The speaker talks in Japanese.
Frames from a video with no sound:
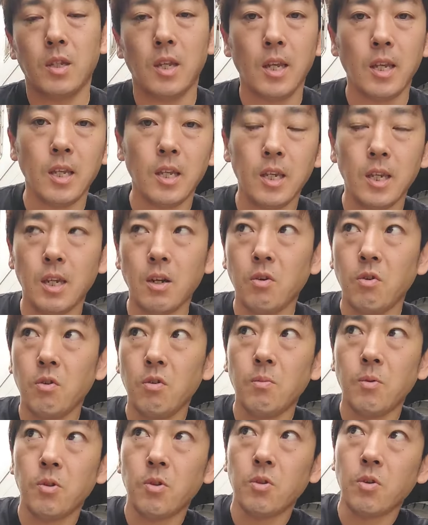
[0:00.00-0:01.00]
電気、大
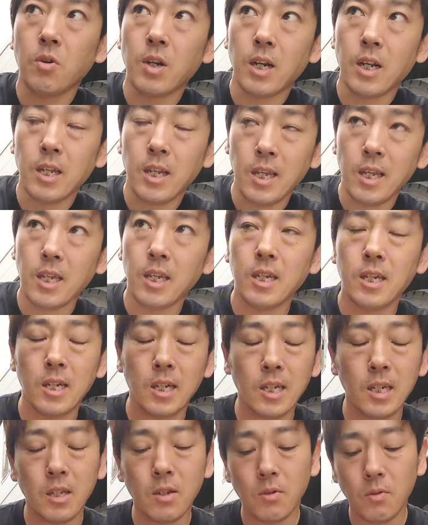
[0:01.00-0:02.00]
元から電気
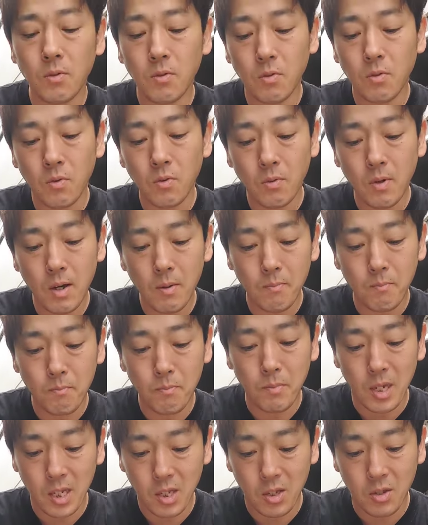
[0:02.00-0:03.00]
が来てる方は
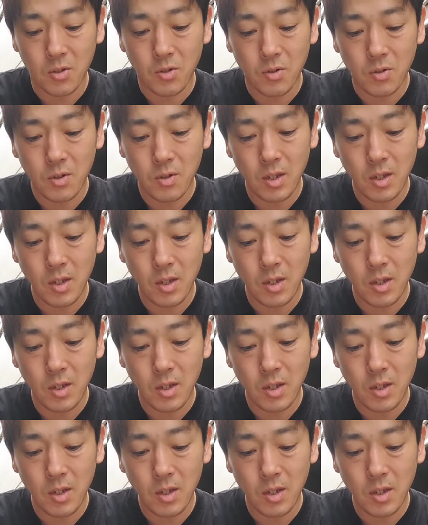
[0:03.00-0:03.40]
メス。